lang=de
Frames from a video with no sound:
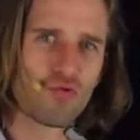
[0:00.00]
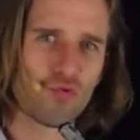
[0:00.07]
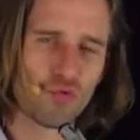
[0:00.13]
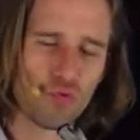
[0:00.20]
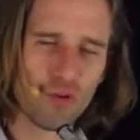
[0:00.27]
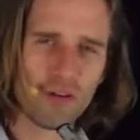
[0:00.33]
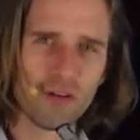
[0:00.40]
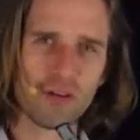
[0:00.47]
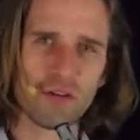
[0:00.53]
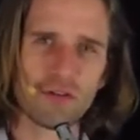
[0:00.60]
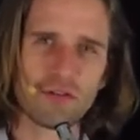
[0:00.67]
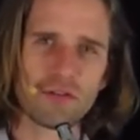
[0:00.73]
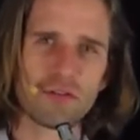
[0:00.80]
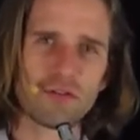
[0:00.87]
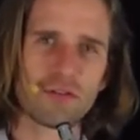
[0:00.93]

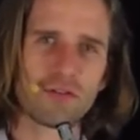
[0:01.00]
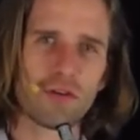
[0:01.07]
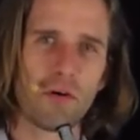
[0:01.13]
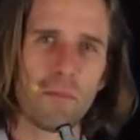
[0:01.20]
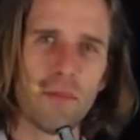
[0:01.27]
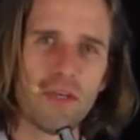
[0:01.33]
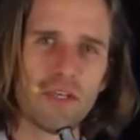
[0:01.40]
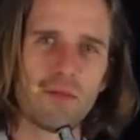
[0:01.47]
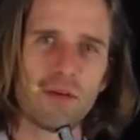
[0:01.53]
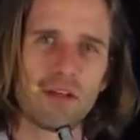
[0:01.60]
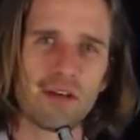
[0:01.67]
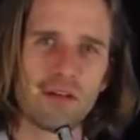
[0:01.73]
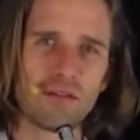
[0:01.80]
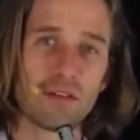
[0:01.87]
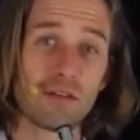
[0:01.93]
durchaus doch mitnehmen in die
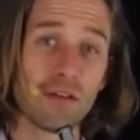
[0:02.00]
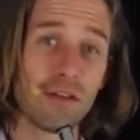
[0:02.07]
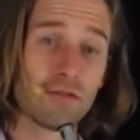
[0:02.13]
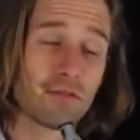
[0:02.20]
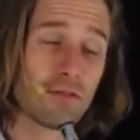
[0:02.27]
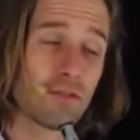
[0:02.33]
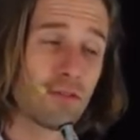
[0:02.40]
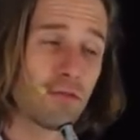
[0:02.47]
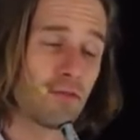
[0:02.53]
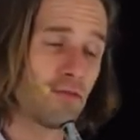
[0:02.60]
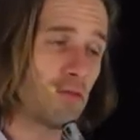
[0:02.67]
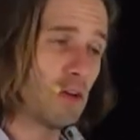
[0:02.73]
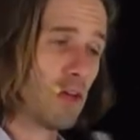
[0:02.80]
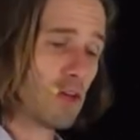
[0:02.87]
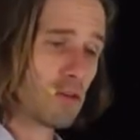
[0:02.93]
geistige Welt und
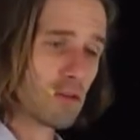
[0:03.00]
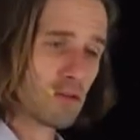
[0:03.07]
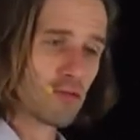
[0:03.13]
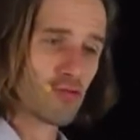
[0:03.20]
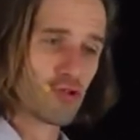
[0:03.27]
vielleicht